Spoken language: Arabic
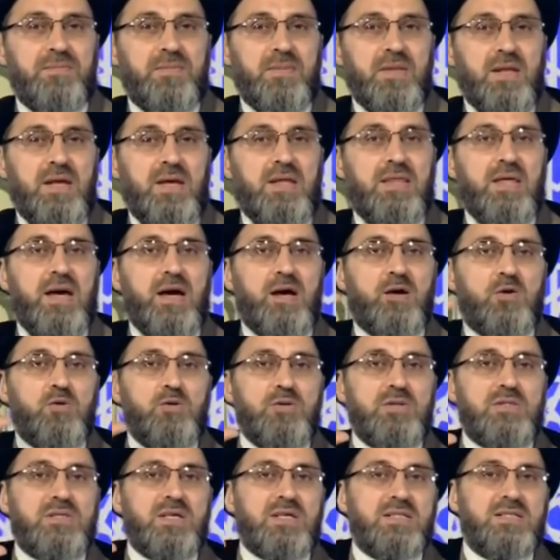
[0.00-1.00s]
إذا
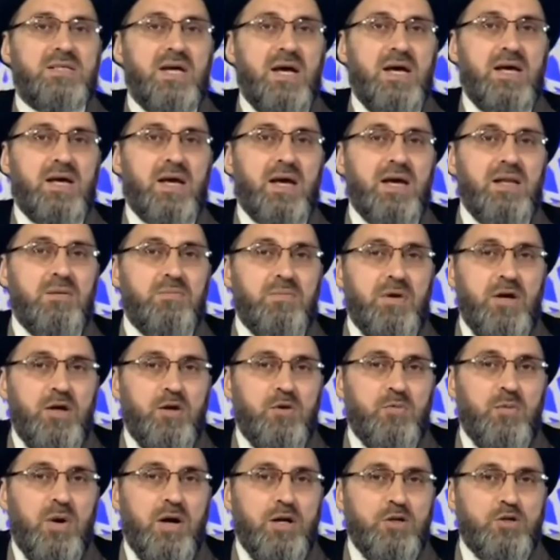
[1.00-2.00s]
كنت سائقا
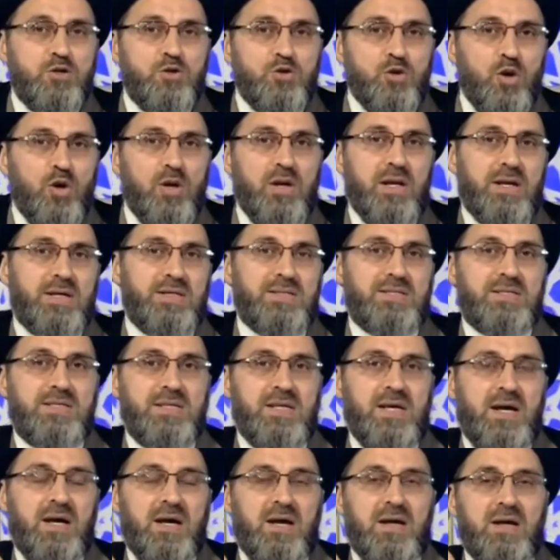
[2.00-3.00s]
بعنوان شغلك
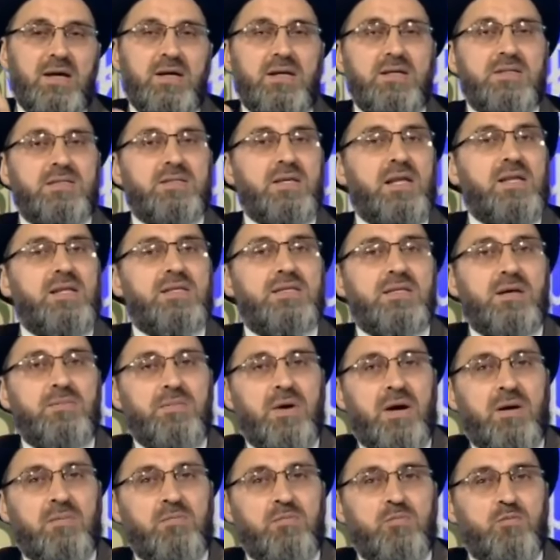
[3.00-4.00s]
السياقة صلي
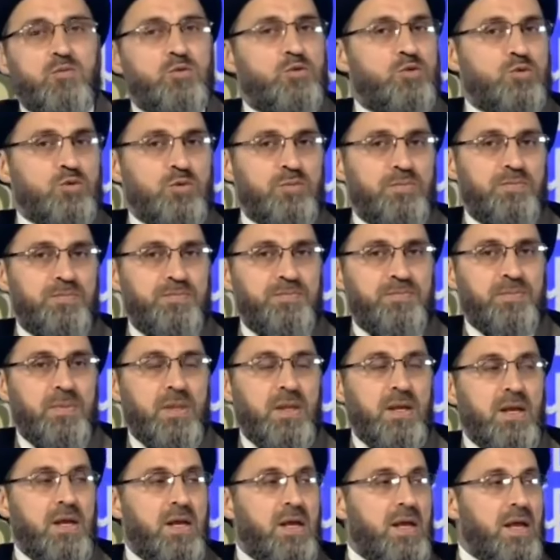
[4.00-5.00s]
تمام وصوم
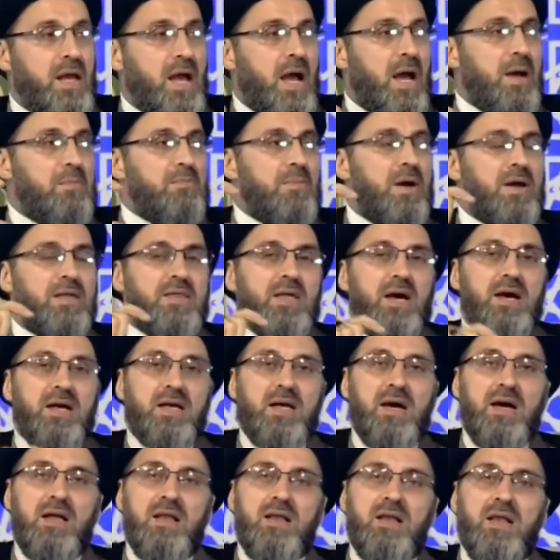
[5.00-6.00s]
أما إذا
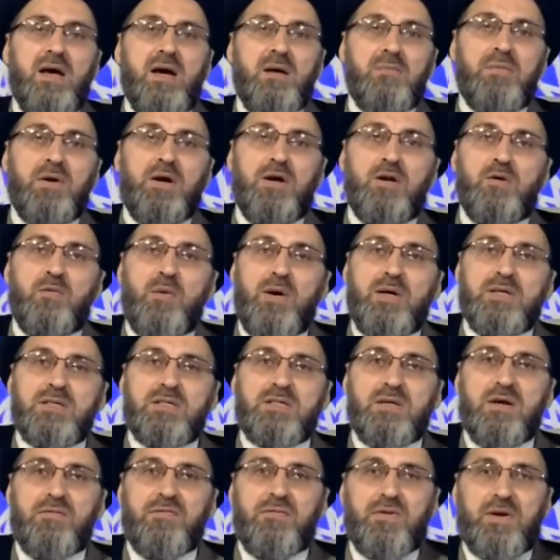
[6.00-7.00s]
كان لا بعنوان
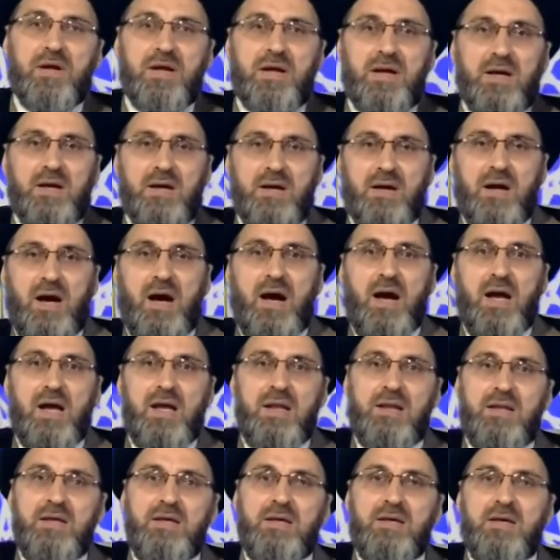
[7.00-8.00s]
سفرة
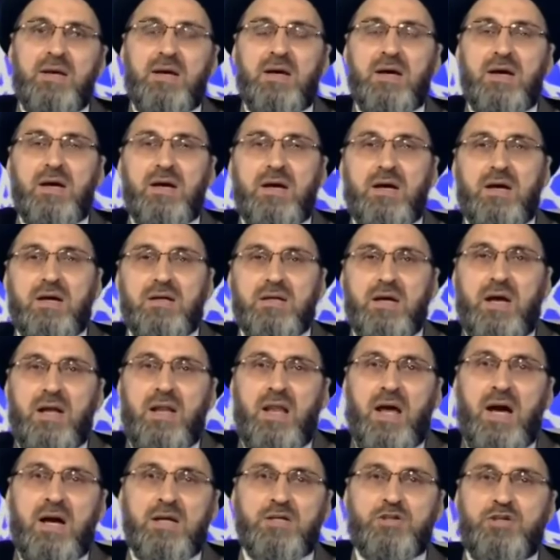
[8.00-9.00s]
عائلية
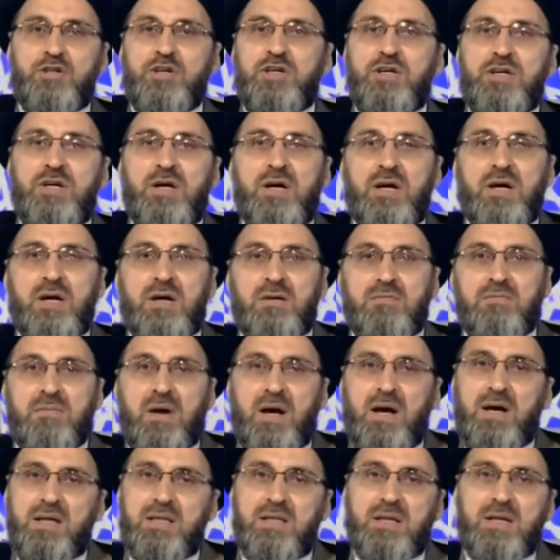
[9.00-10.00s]
علاجية
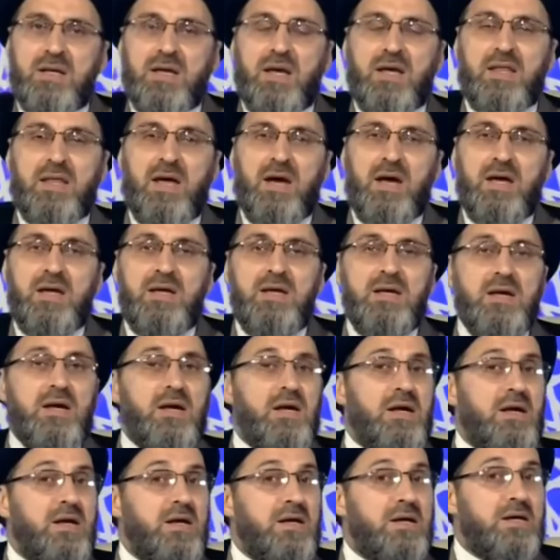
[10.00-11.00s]
ما أدري
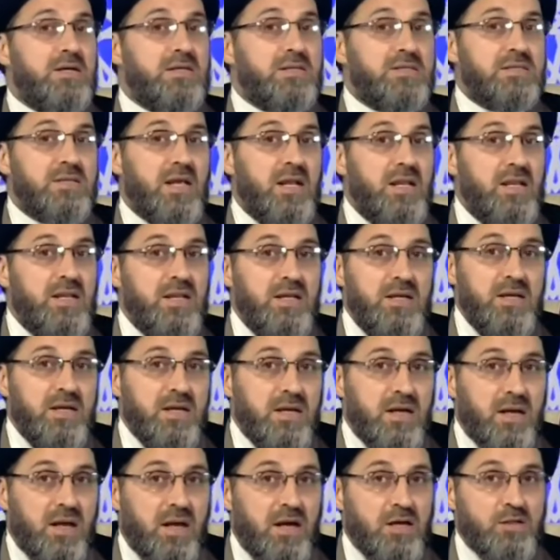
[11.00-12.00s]
كذائية صلي
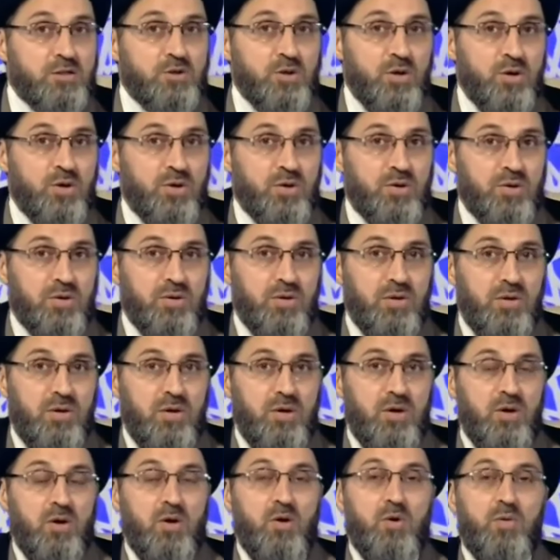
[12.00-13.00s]
قصر
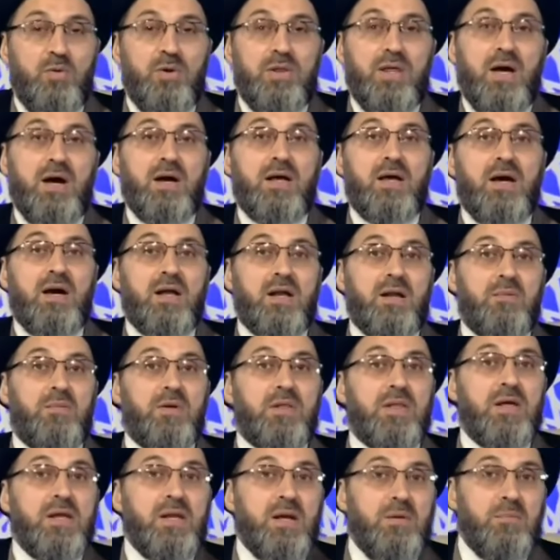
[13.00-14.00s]
وإذا كان
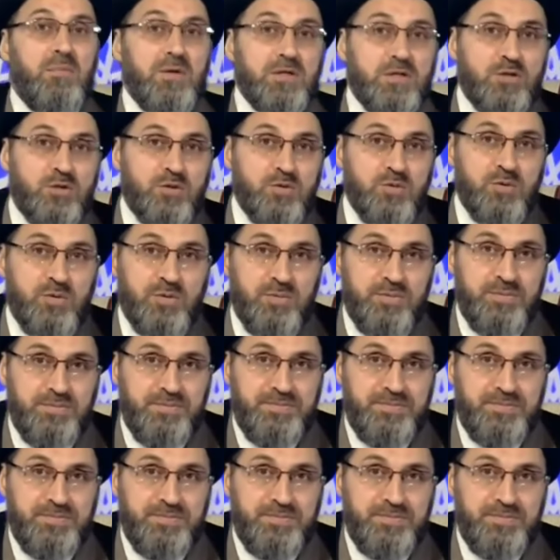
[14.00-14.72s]
رمضان هم مصوم